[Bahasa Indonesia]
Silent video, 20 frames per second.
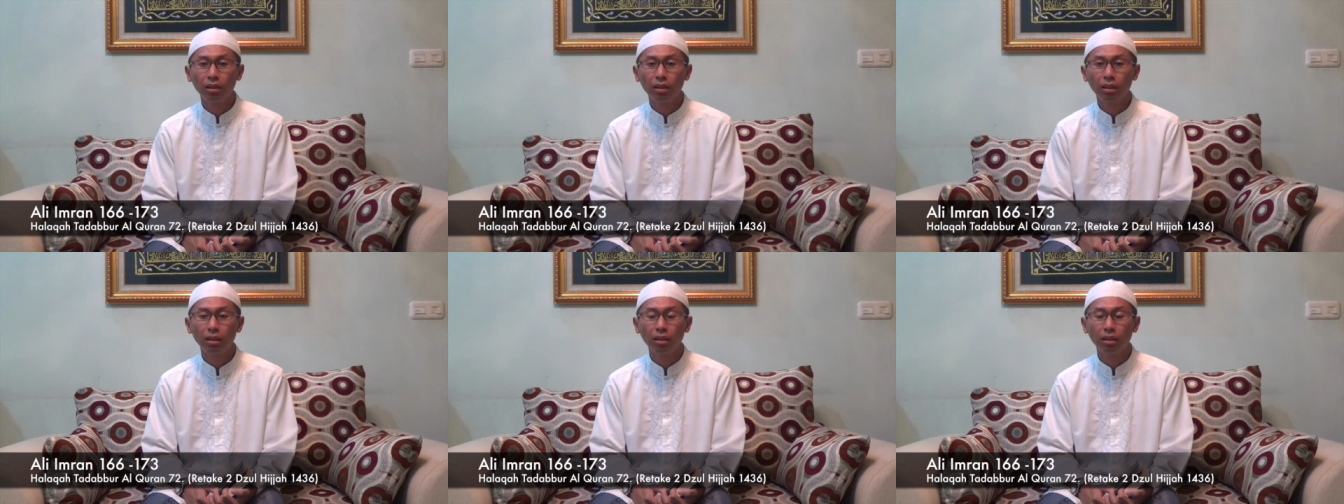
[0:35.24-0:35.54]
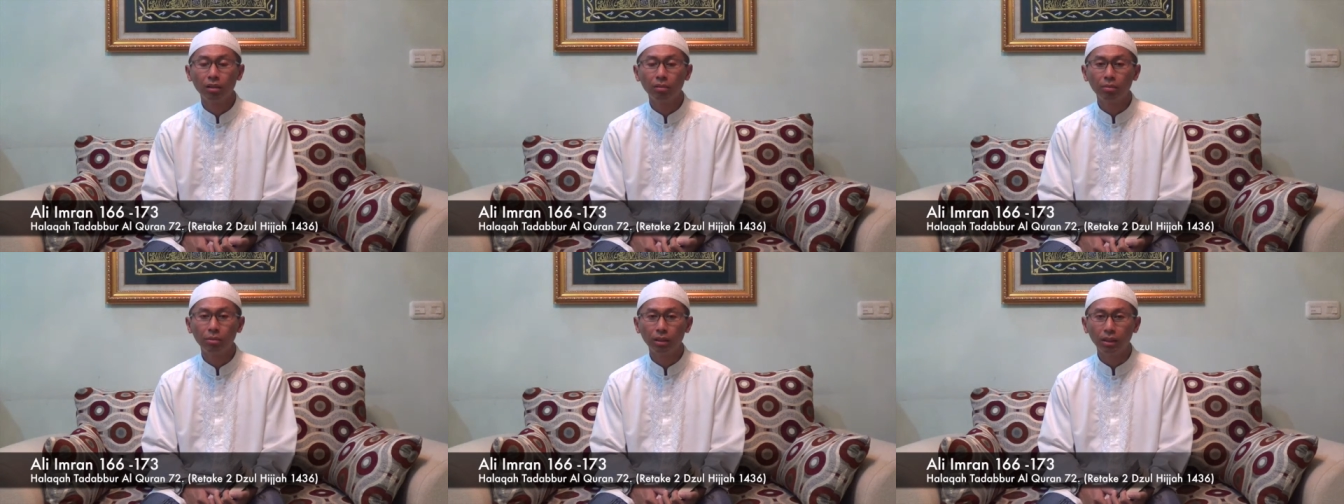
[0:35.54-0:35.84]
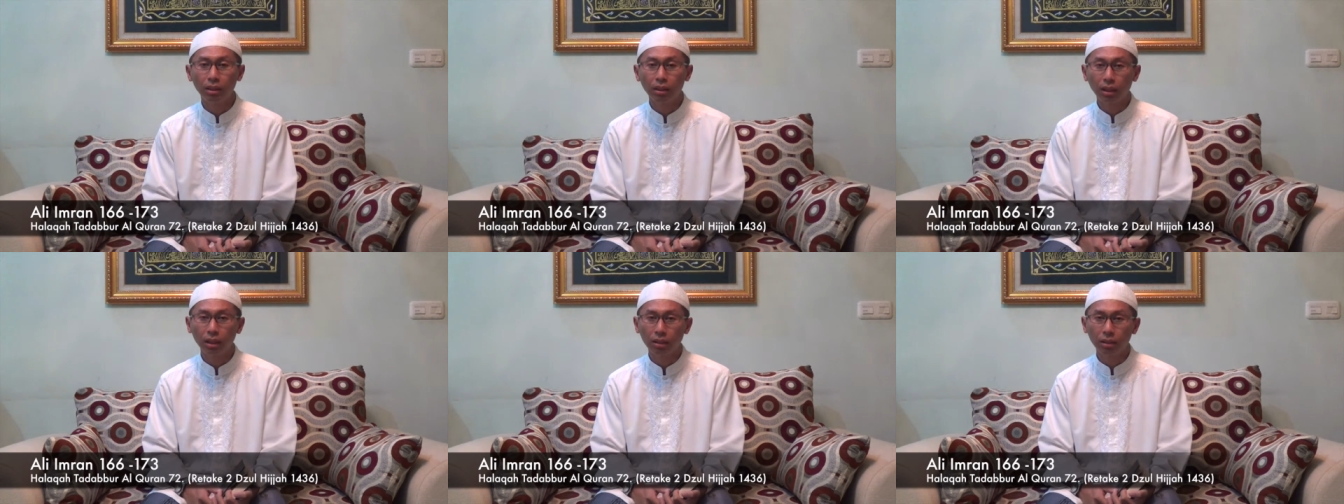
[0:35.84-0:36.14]
Allah
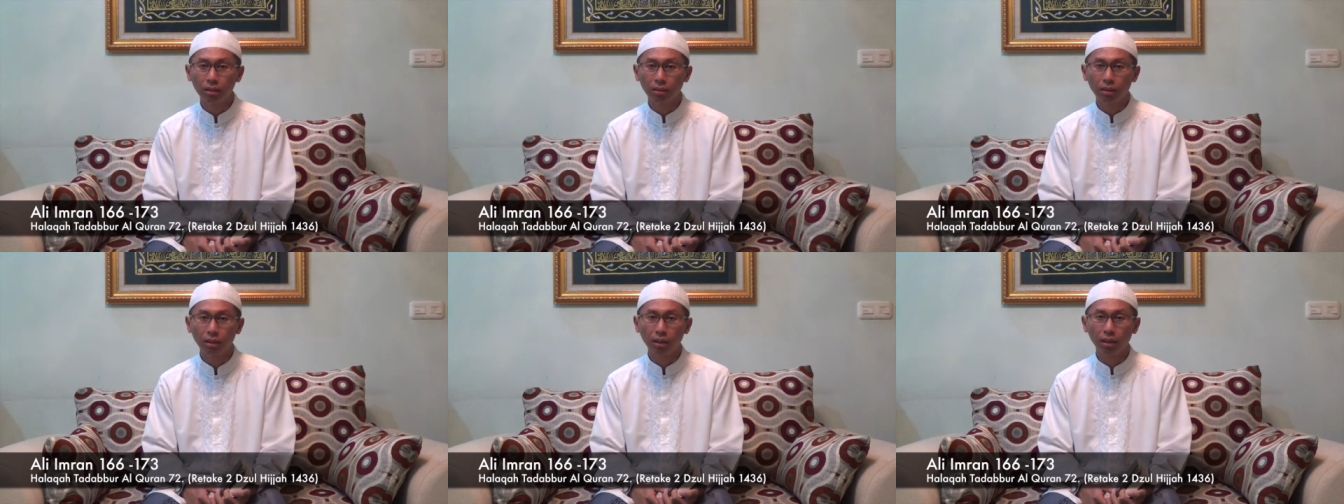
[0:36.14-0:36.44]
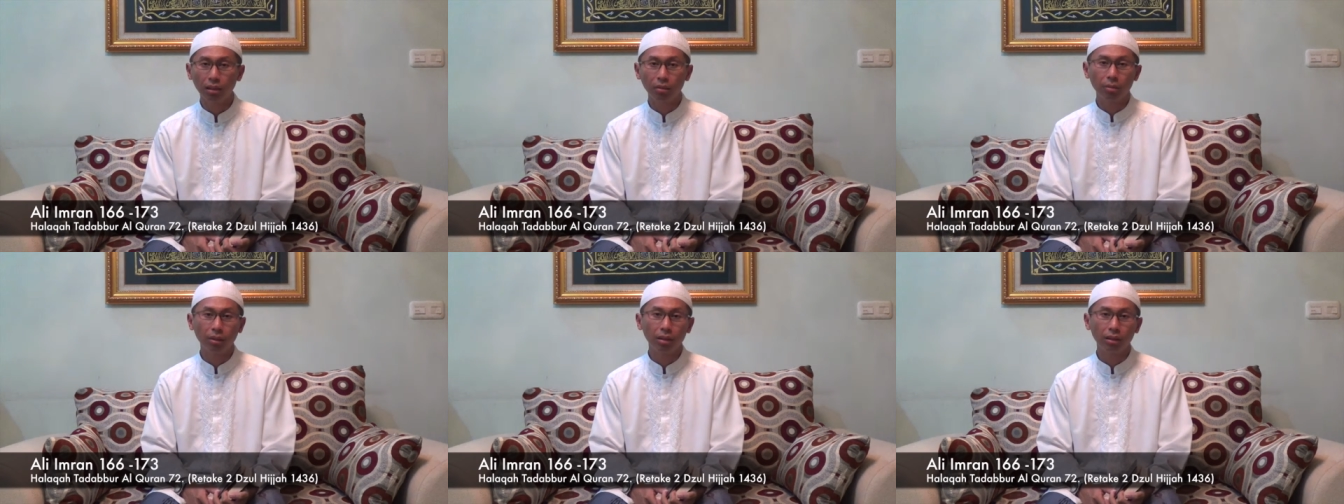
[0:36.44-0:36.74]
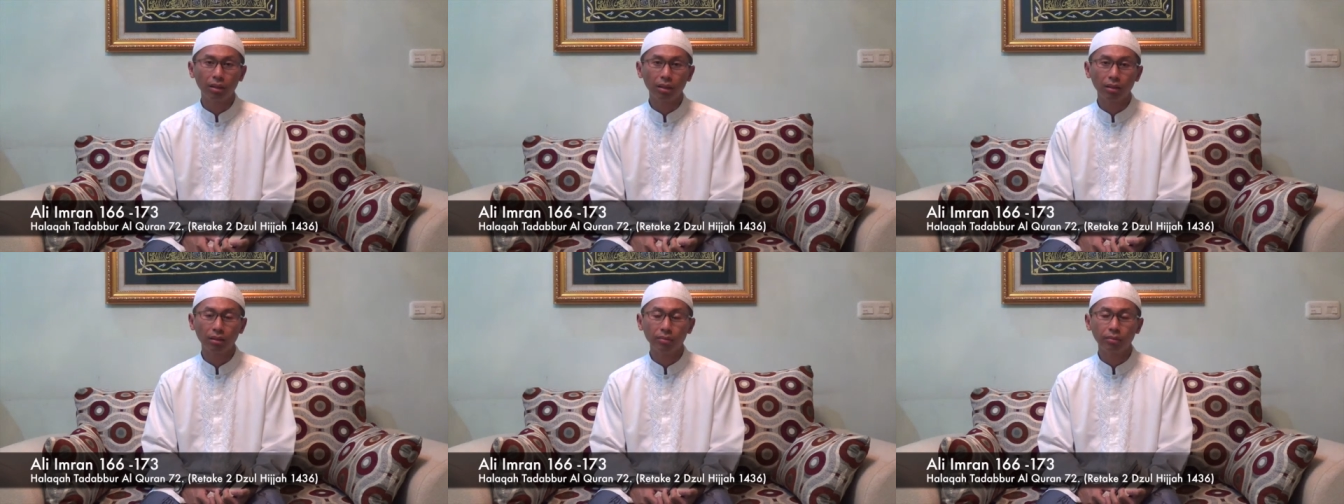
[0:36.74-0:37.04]
berikan
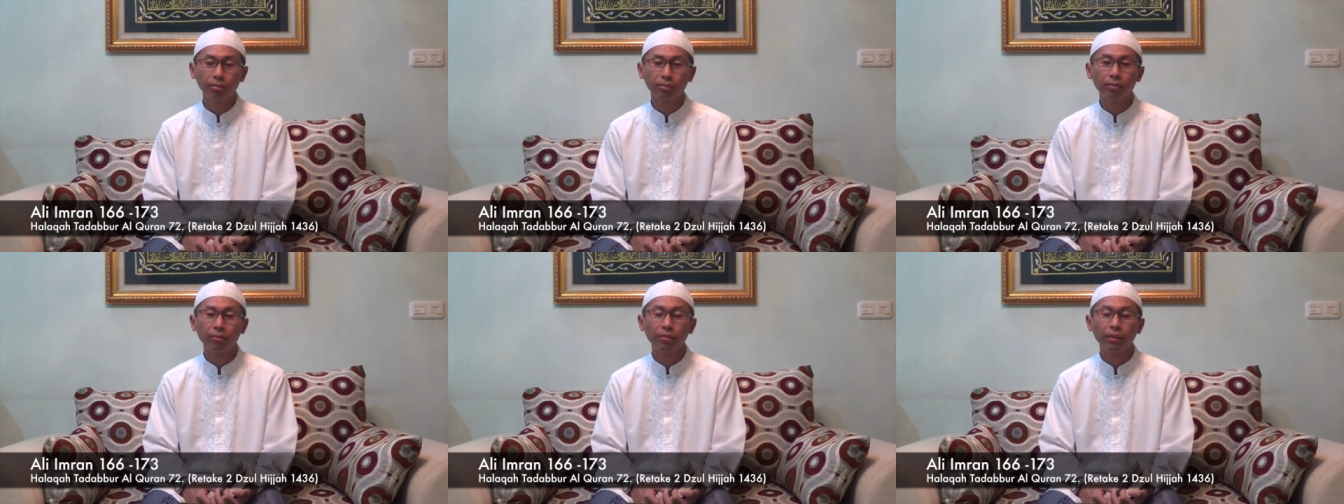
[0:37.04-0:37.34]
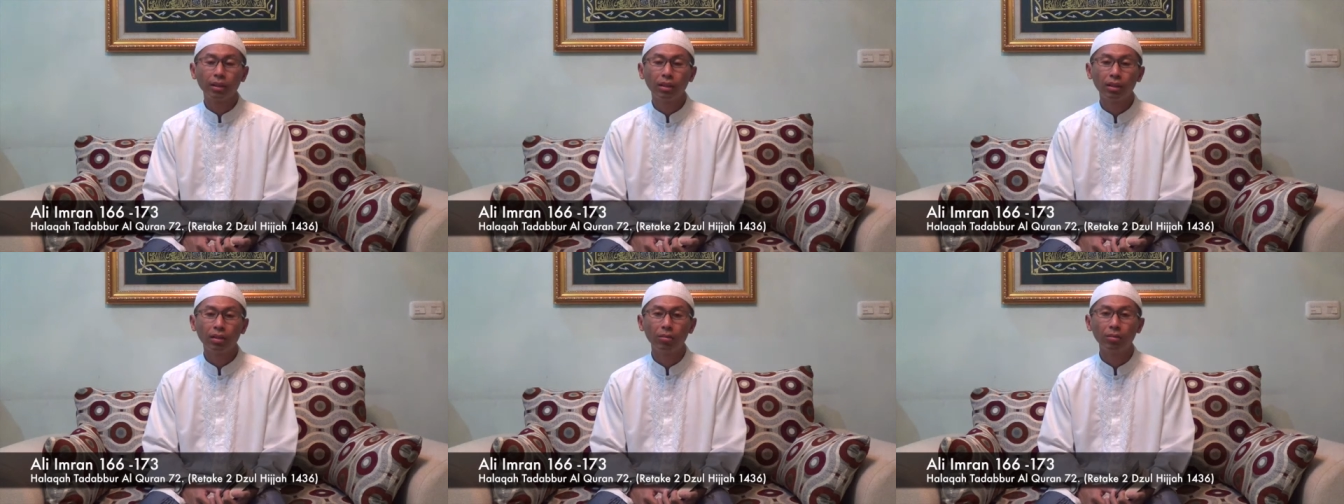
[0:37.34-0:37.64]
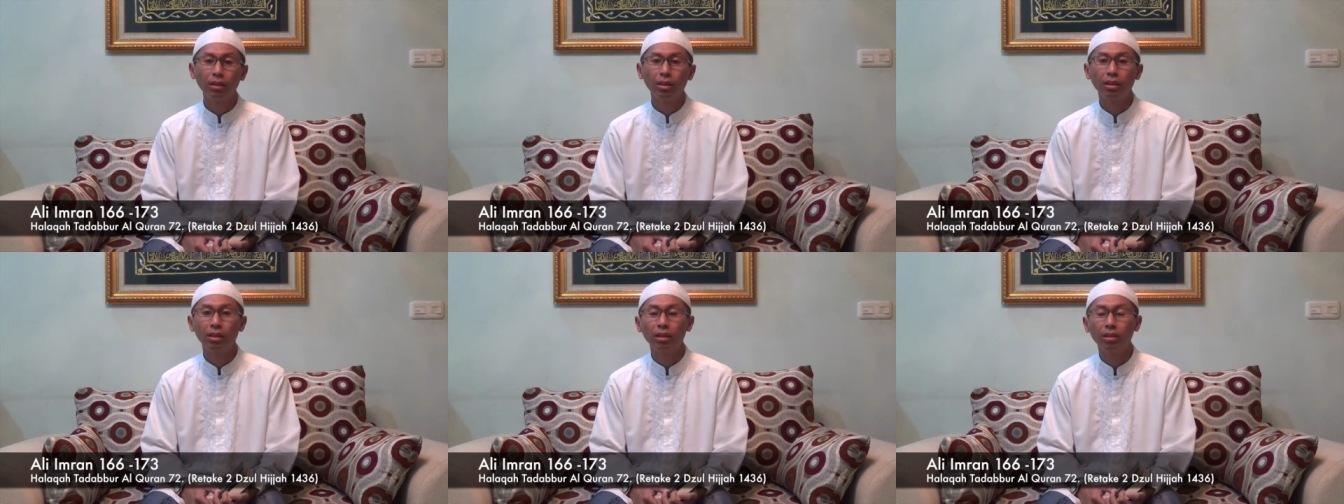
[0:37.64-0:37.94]
kenikmatan
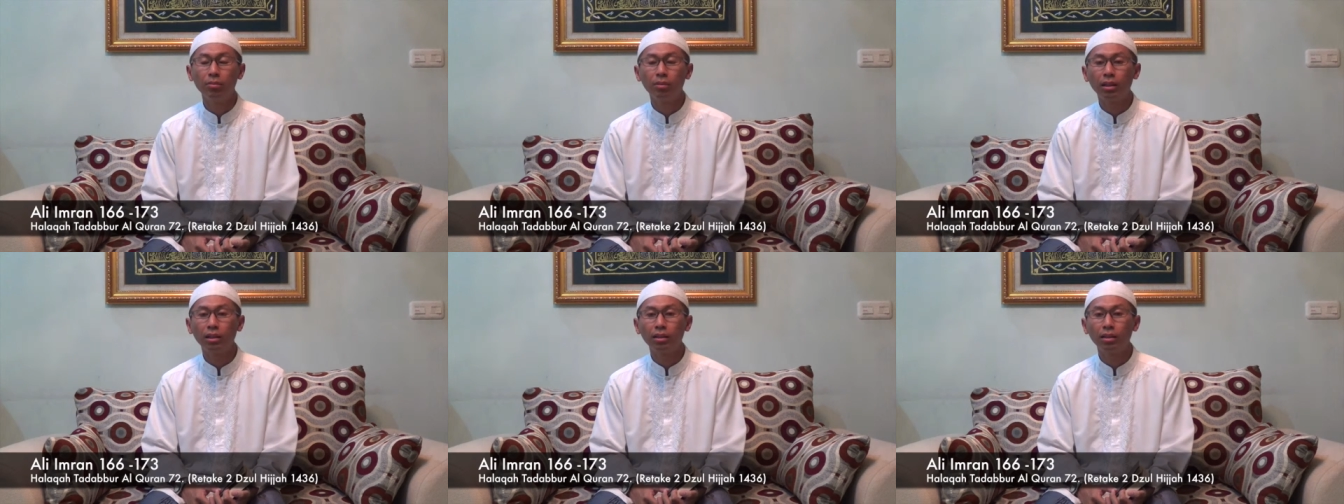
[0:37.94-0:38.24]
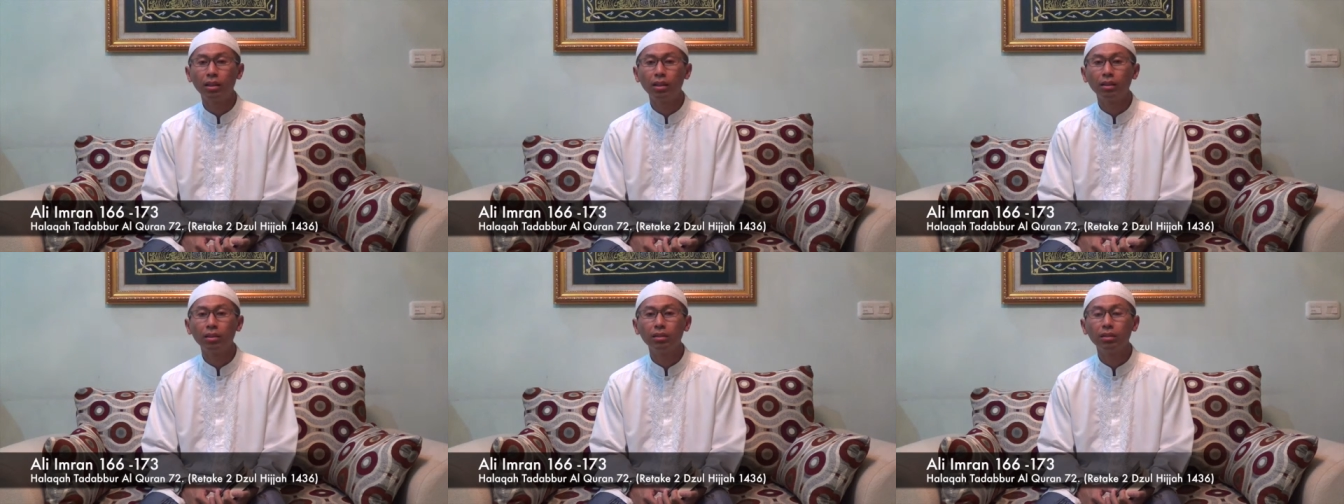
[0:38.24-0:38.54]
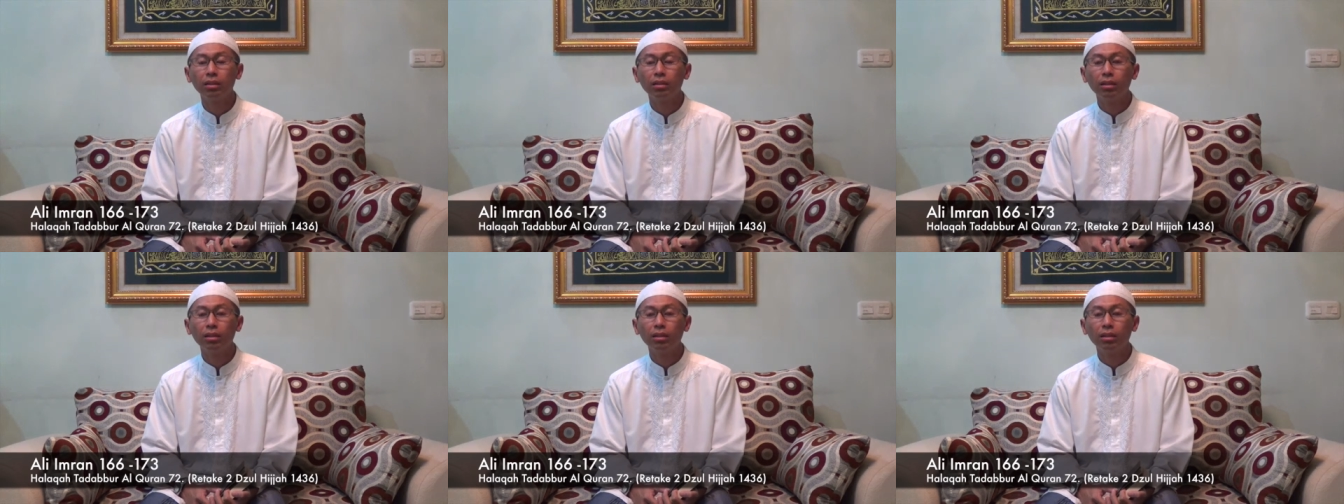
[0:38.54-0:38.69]
demi kenikmatan